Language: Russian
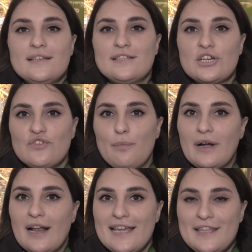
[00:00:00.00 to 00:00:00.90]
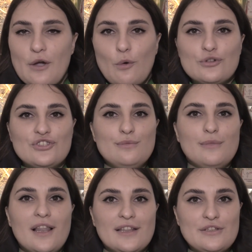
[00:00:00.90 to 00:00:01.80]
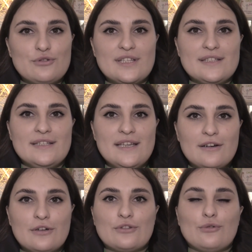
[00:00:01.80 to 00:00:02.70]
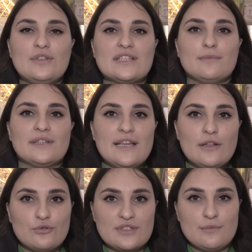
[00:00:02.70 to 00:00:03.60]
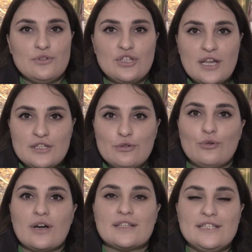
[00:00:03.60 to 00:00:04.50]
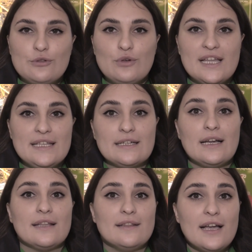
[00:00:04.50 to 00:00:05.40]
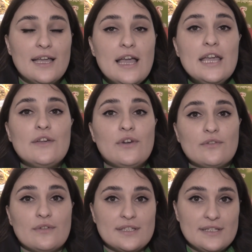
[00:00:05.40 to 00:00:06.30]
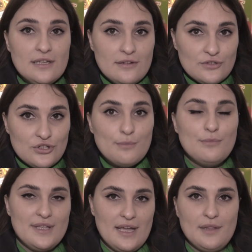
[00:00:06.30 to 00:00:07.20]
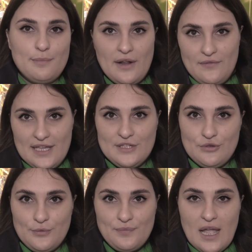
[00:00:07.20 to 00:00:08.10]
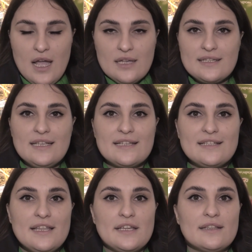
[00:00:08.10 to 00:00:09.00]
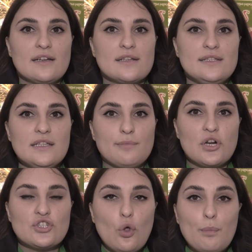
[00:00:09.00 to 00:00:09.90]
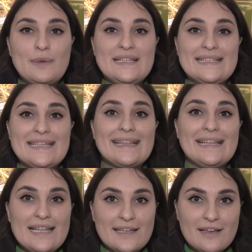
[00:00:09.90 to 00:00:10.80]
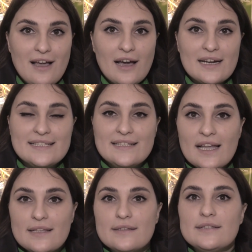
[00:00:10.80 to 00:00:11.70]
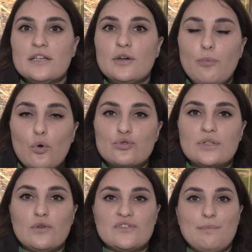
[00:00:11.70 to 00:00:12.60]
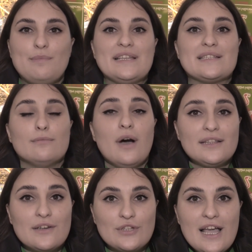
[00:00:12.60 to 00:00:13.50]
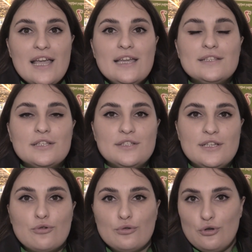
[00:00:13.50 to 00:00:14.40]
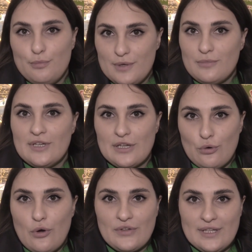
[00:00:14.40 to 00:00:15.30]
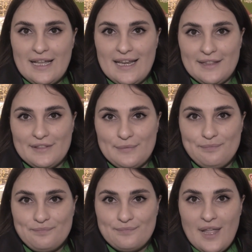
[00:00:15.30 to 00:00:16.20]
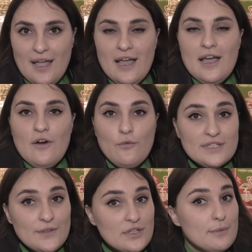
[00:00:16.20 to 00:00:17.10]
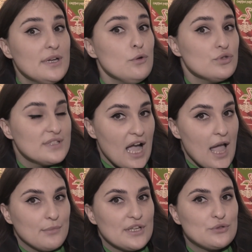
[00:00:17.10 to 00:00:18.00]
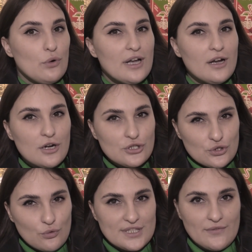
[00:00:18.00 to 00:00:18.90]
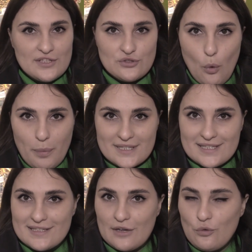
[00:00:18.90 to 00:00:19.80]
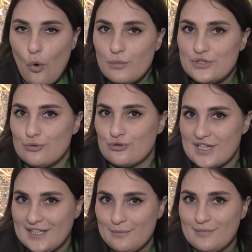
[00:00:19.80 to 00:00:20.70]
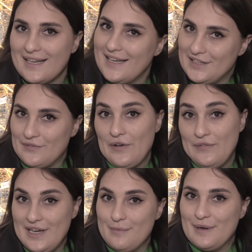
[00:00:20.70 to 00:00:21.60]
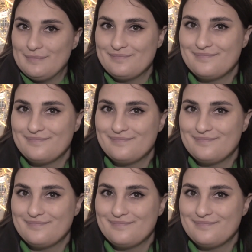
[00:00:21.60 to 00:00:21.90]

Из старшего поколения очень мало найдется тех, кто не смотрел эту замечательную картину Леонида Гайдая «Иван Васильевич меняет профессию». Со дня создания кинокартины прошло 50 лет, а россияне до сих пор с удовольствием пересматривают и цитируют любимых героев киноленты. Вот сегодня мы и узнаем, насколько хорошо севастопольцы знакомы с сюжетом этого фильма.